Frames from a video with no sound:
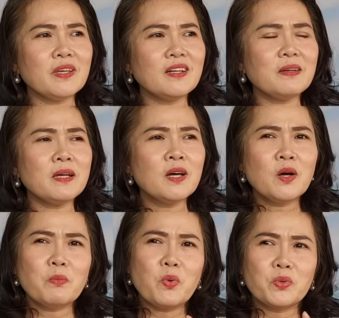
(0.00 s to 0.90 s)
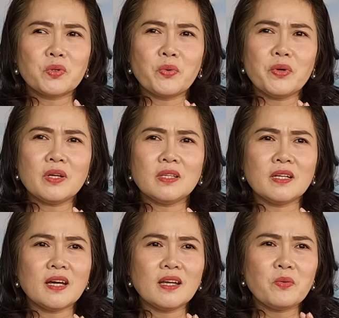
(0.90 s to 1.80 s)
những cái buồn tuổi là
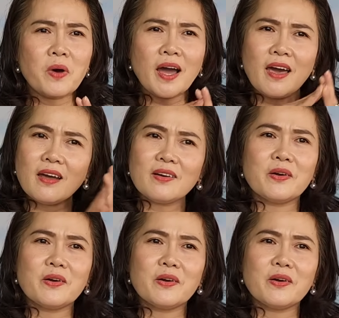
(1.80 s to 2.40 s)
chị đã đi qua hết yeah.